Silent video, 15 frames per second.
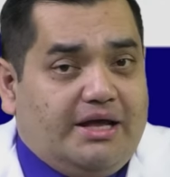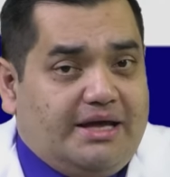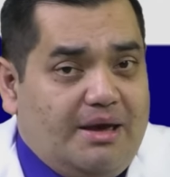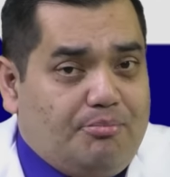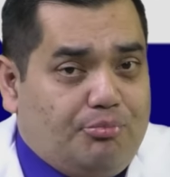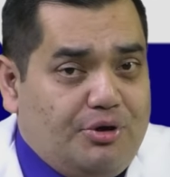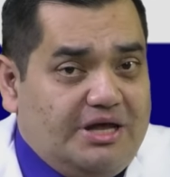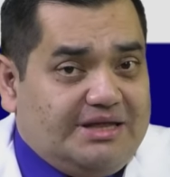
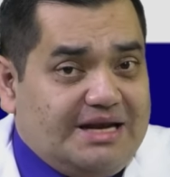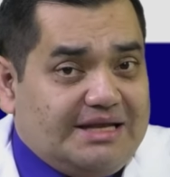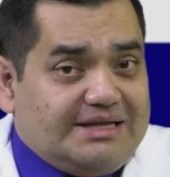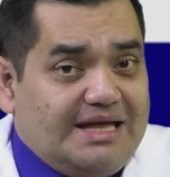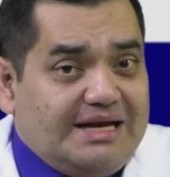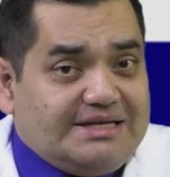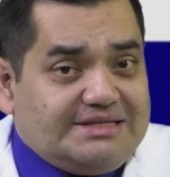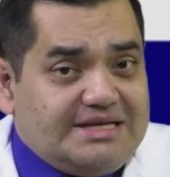que puede
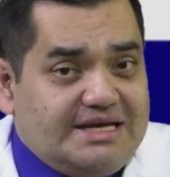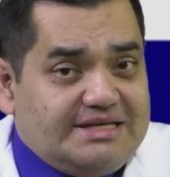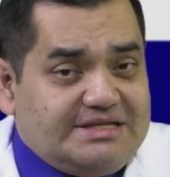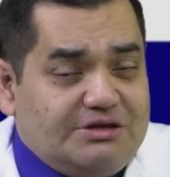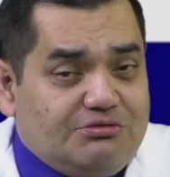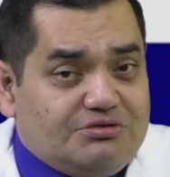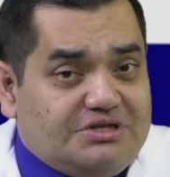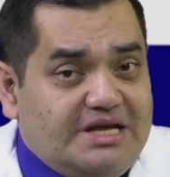tratarse de
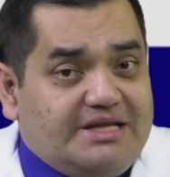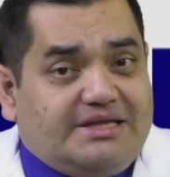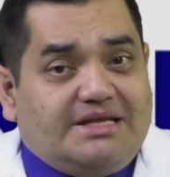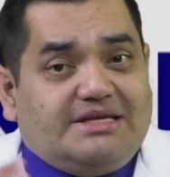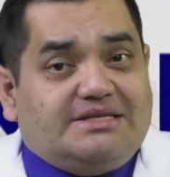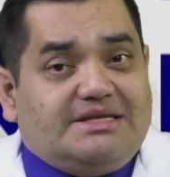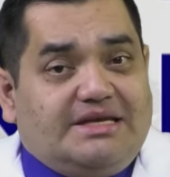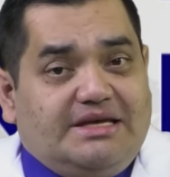
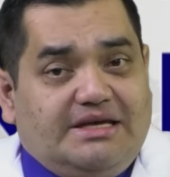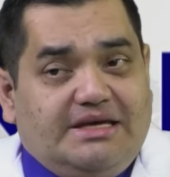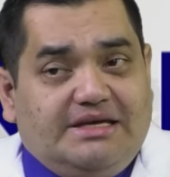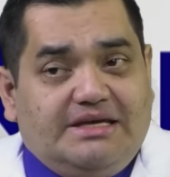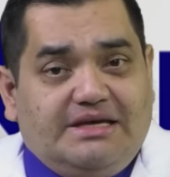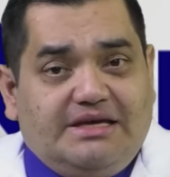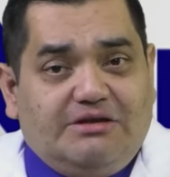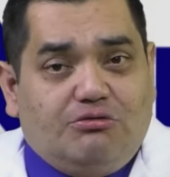sinusitis
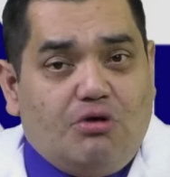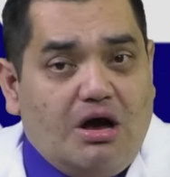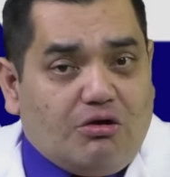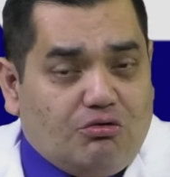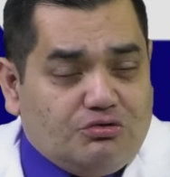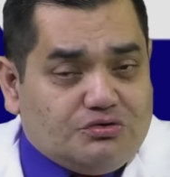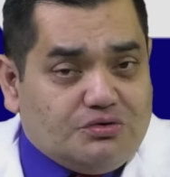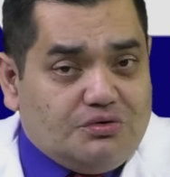y no
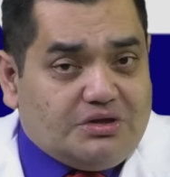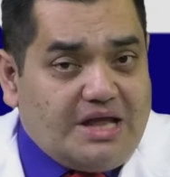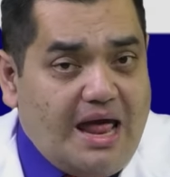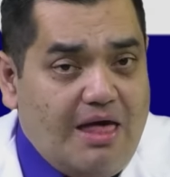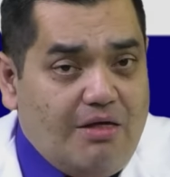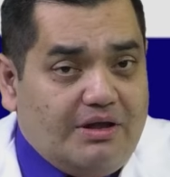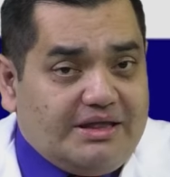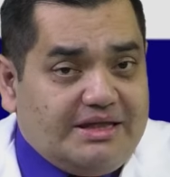ha
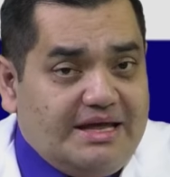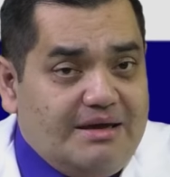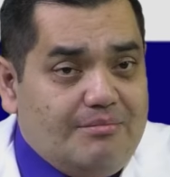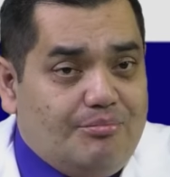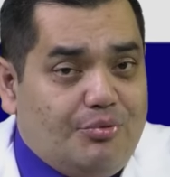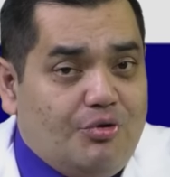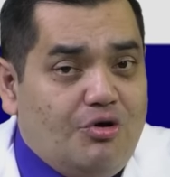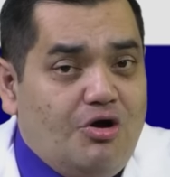consultado a
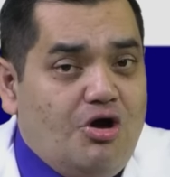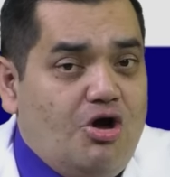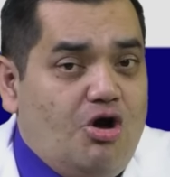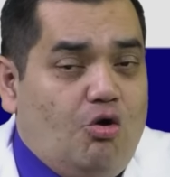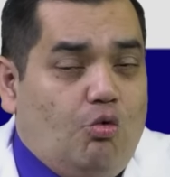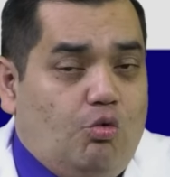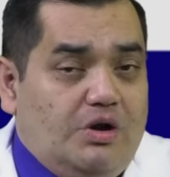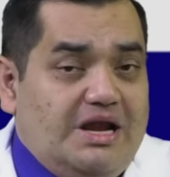tiempo,
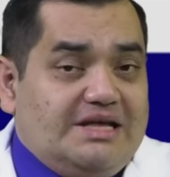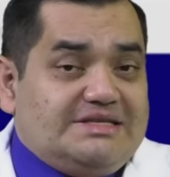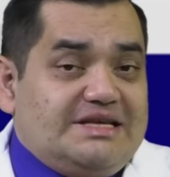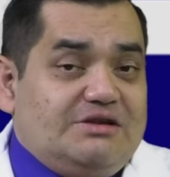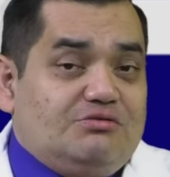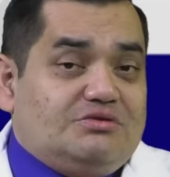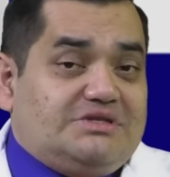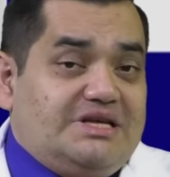una
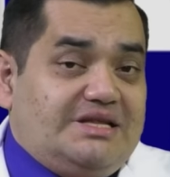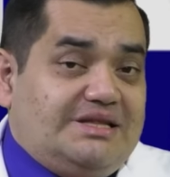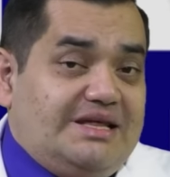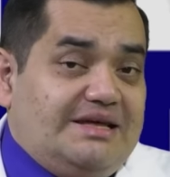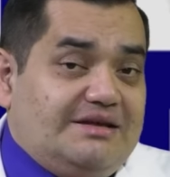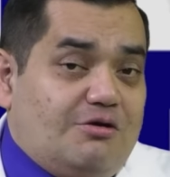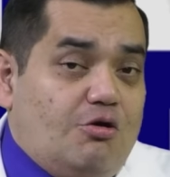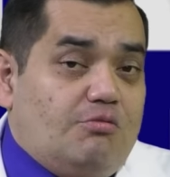
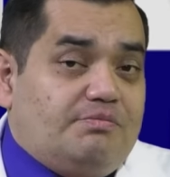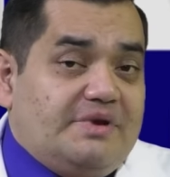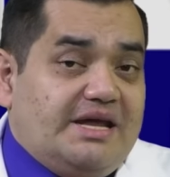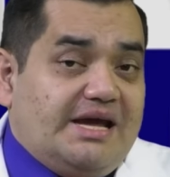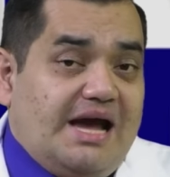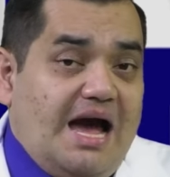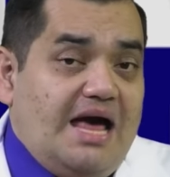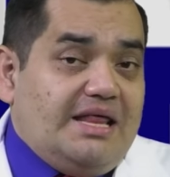sinusitis
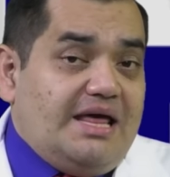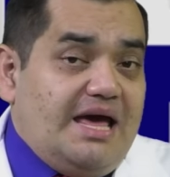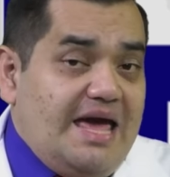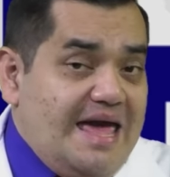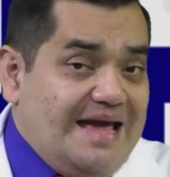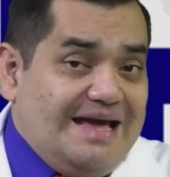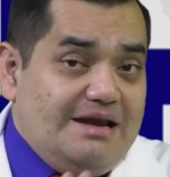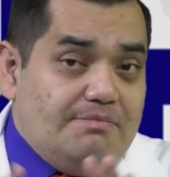complicada,
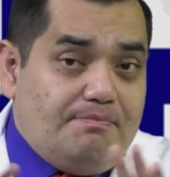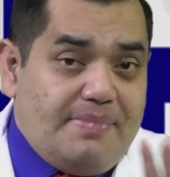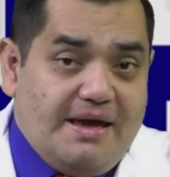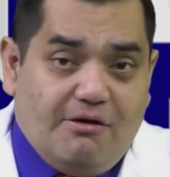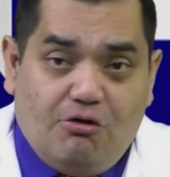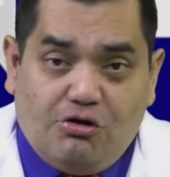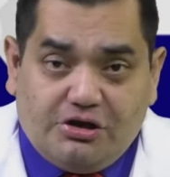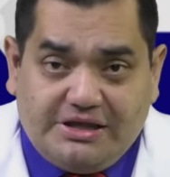en el
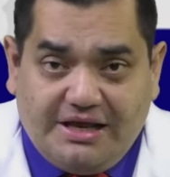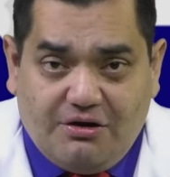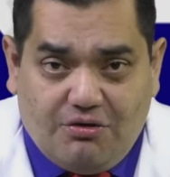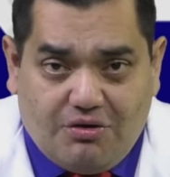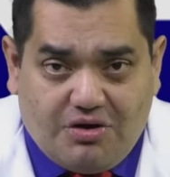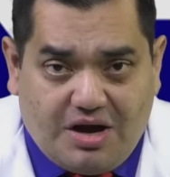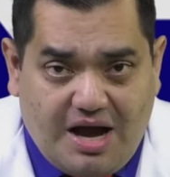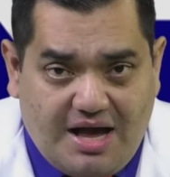peor de
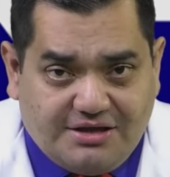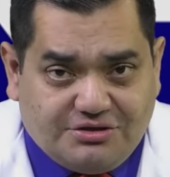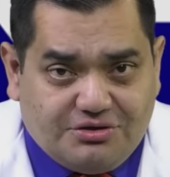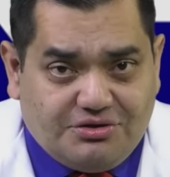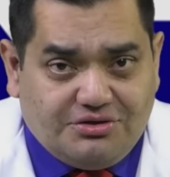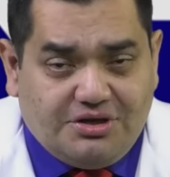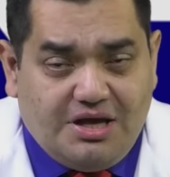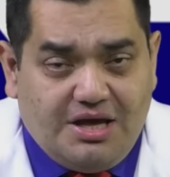los casos,